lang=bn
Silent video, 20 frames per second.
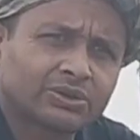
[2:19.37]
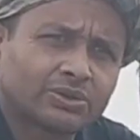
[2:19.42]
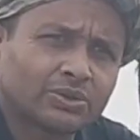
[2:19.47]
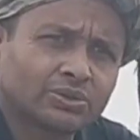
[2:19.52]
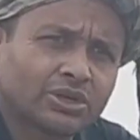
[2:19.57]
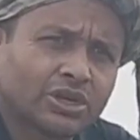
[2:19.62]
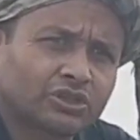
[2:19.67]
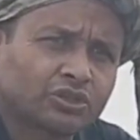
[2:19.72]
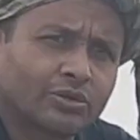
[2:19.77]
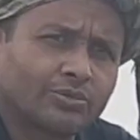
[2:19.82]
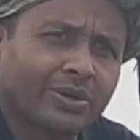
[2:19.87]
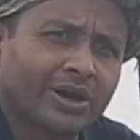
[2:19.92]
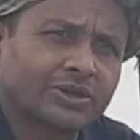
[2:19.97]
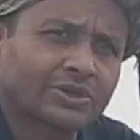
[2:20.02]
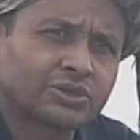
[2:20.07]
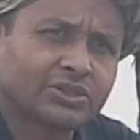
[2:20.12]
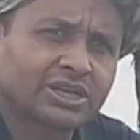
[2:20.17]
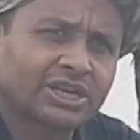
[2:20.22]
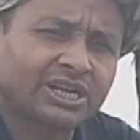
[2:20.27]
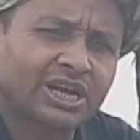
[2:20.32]
ক্ষুধার্ত
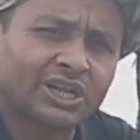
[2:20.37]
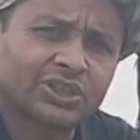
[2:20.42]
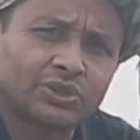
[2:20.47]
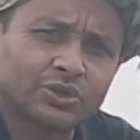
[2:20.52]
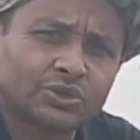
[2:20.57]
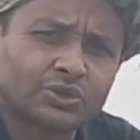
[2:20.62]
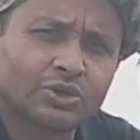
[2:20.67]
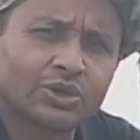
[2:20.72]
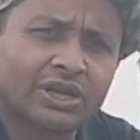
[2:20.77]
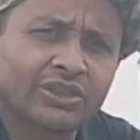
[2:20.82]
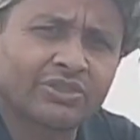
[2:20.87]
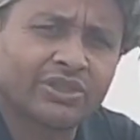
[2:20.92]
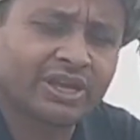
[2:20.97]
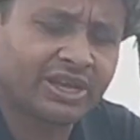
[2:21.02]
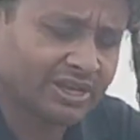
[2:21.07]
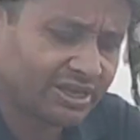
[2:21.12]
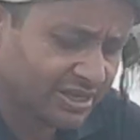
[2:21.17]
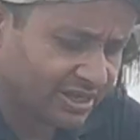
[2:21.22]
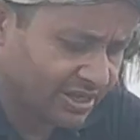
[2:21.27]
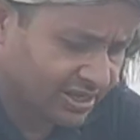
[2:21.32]
মানুষকে খাদ্য যোগান
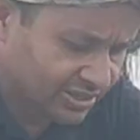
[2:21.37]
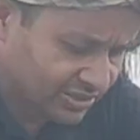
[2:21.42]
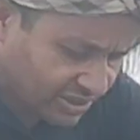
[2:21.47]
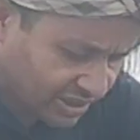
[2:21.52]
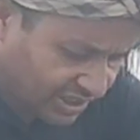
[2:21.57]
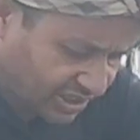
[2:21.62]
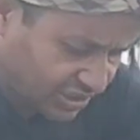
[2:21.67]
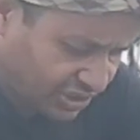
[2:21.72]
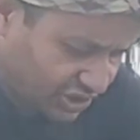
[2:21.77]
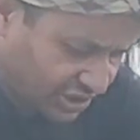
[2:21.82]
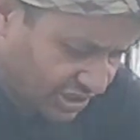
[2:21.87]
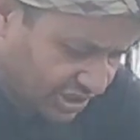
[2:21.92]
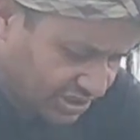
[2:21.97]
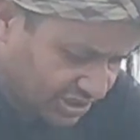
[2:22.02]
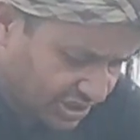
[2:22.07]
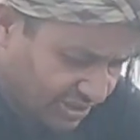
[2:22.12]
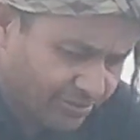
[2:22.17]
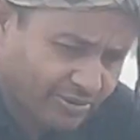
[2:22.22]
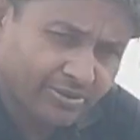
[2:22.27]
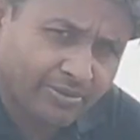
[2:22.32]
দেয় সে কৃষিকাজ
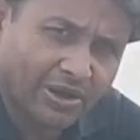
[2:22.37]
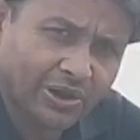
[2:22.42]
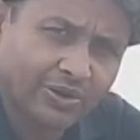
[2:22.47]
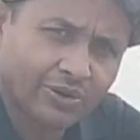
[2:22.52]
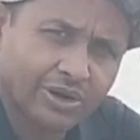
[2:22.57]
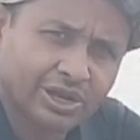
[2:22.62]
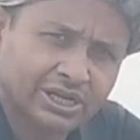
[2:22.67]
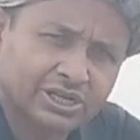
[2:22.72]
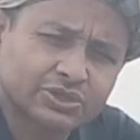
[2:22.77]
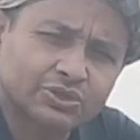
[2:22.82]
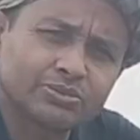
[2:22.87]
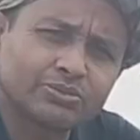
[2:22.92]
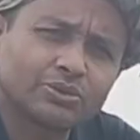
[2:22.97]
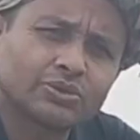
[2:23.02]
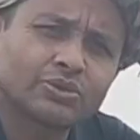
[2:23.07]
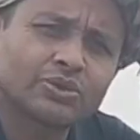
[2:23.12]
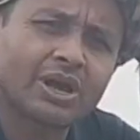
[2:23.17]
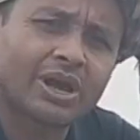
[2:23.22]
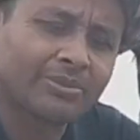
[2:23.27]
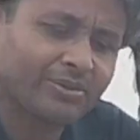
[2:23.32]
আমার ভালো লাগে সো
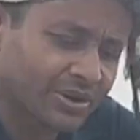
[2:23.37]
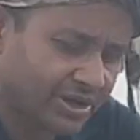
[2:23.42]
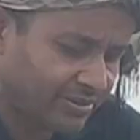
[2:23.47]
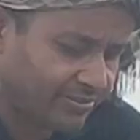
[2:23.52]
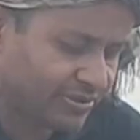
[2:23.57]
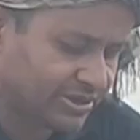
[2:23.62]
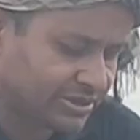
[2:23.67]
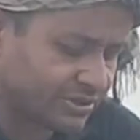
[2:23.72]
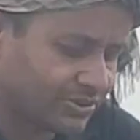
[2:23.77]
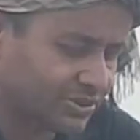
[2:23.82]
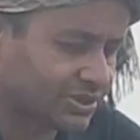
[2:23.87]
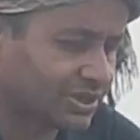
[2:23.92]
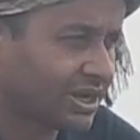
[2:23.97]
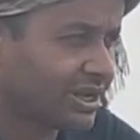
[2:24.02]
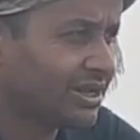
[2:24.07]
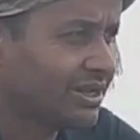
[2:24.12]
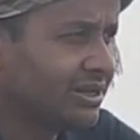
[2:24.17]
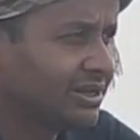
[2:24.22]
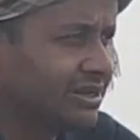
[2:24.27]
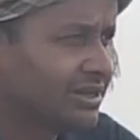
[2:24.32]
বন্ধুরা আমার এই ভিডিওটা
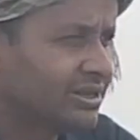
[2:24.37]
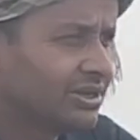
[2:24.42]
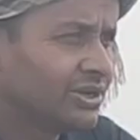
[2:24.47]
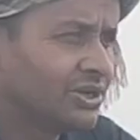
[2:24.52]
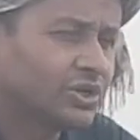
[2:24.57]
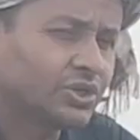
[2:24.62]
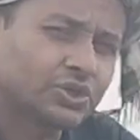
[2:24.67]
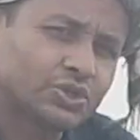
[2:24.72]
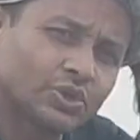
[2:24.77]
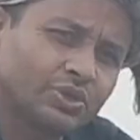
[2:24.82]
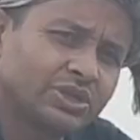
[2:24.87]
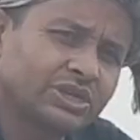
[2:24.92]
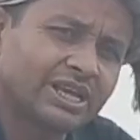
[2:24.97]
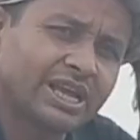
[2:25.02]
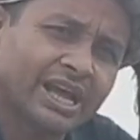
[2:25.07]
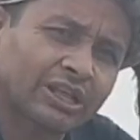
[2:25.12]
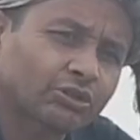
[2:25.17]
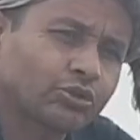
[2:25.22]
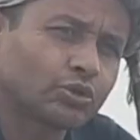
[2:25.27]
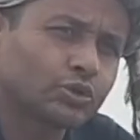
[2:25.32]
যদি
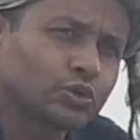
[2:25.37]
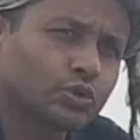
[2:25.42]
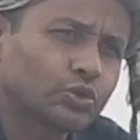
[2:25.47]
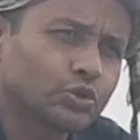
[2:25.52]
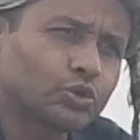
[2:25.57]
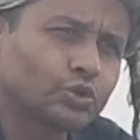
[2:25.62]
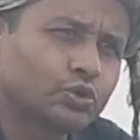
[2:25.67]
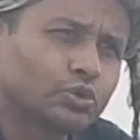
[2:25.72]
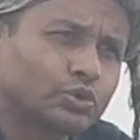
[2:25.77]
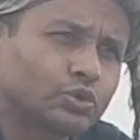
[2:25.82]
এতটুকু